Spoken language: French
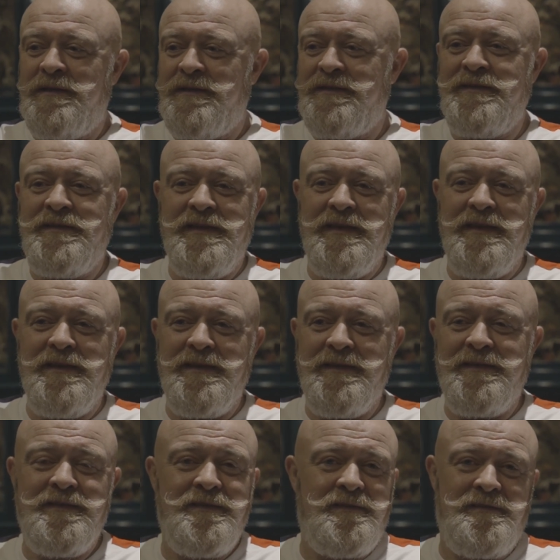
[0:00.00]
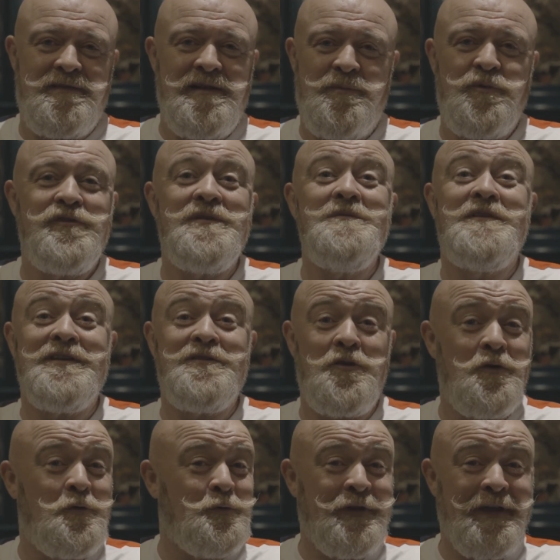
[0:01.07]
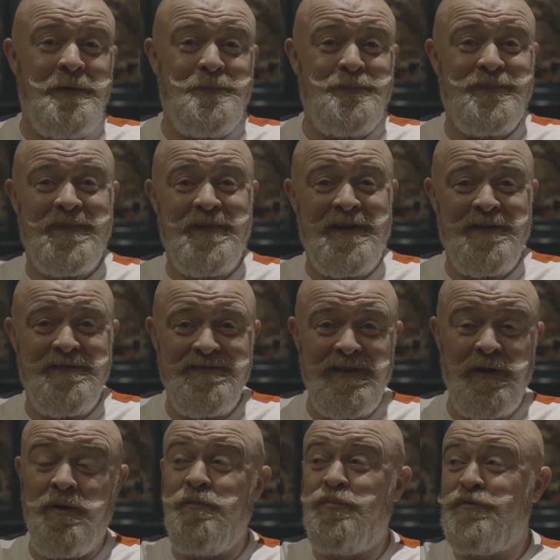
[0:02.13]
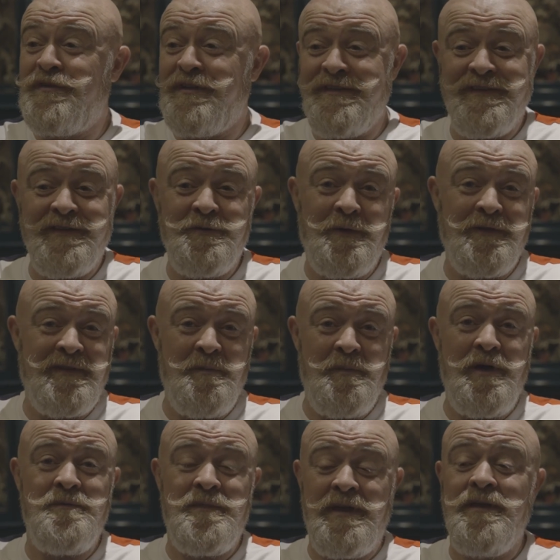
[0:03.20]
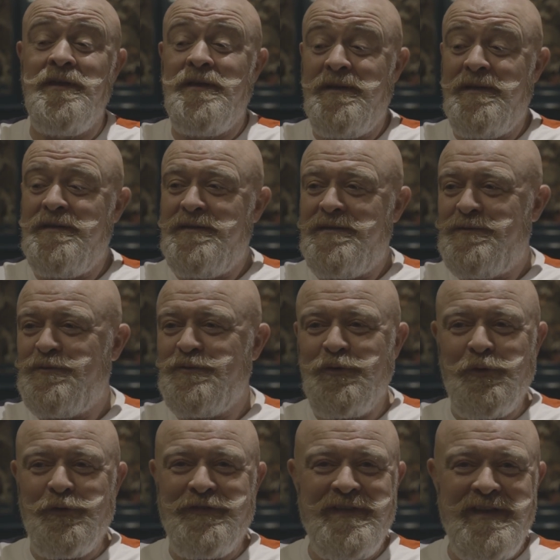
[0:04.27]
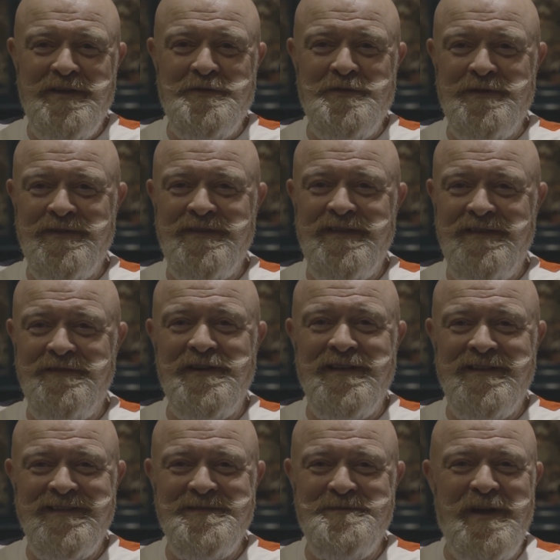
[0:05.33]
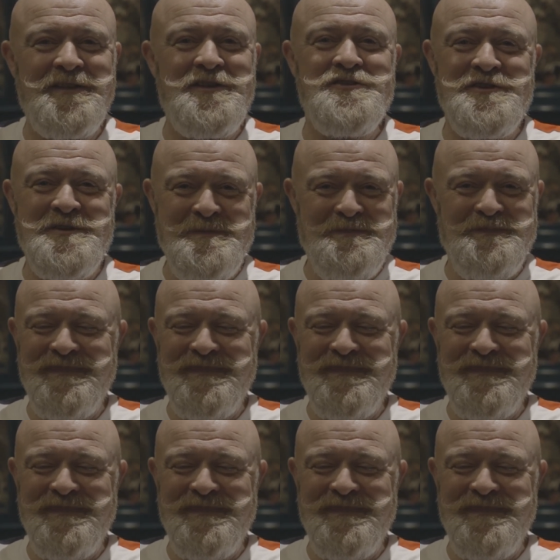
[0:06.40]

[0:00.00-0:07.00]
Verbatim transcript: ces, la possibilité de se rencontrer. Voilà. en plus dans des endroits sympas, mais outre ça, euh, c'est voilà, partagé.